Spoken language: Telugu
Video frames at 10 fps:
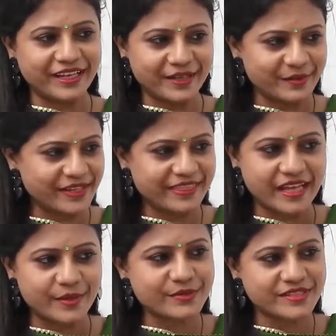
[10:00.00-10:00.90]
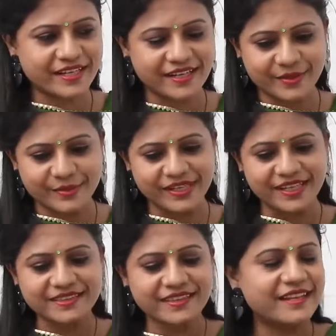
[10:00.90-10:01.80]
ఇక్కడున్న ధనుష్నే కాకుండా
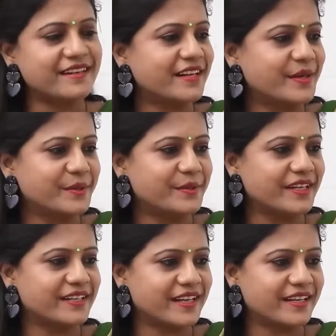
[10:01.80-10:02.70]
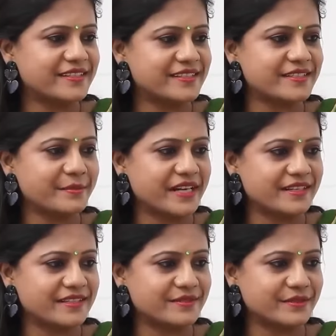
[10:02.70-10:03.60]
తండ్రిని కూడా టార్గెట్ చేసి
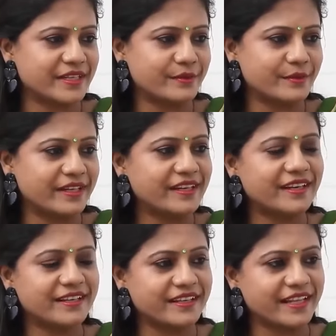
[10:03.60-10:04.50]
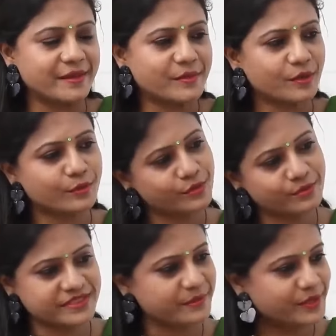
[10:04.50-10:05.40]
మాట్లాడుతున్నారు ఇలాంటి టైంలో
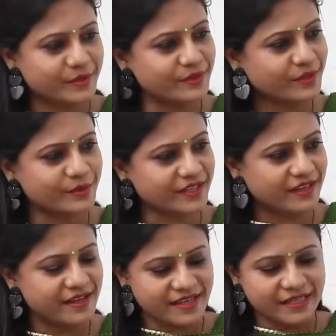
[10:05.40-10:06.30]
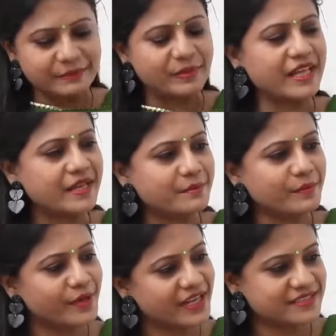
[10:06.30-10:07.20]
కుటుంబ సభ్యులు కూడా కొంత బ్లేమ్
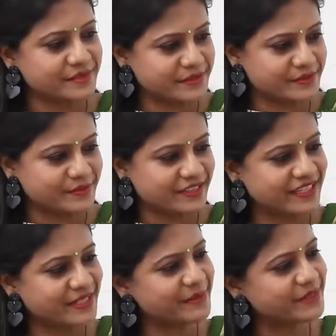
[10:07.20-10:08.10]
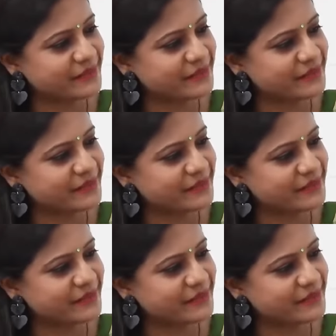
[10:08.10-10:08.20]
మోయాల్సి వస్తుంది దీని మీద